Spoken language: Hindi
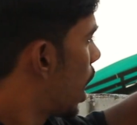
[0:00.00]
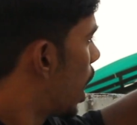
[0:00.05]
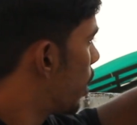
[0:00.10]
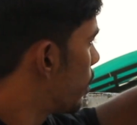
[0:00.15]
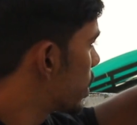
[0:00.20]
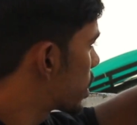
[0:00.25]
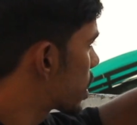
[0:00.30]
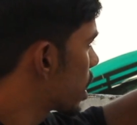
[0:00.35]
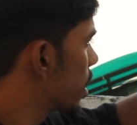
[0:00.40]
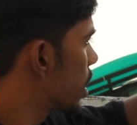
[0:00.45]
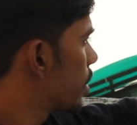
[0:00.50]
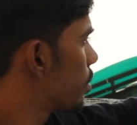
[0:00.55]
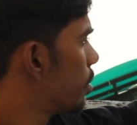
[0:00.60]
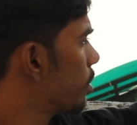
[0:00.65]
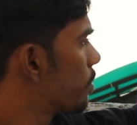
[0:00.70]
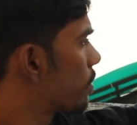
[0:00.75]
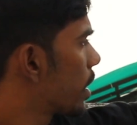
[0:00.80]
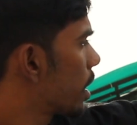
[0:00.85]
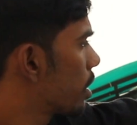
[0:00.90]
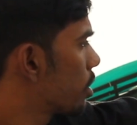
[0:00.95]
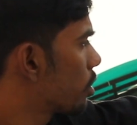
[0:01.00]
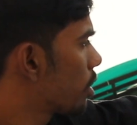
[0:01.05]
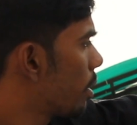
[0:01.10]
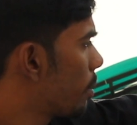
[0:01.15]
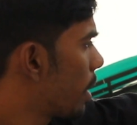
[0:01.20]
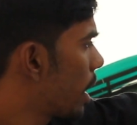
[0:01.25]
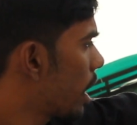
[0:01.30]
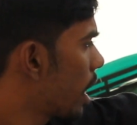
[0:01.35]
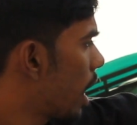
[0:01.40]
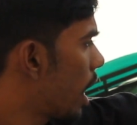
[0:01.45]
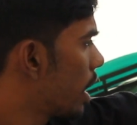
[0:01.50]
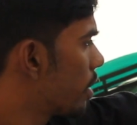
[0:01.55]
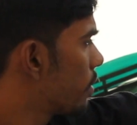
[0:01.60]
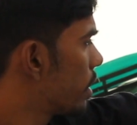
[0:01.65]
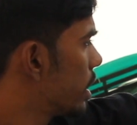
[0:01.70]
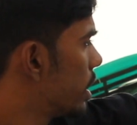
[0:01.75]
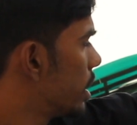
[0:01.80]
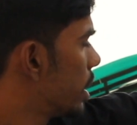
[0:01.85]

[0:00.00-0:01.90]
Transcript: हम इसके अंदर मूव करेंगे तो हमारा आर वन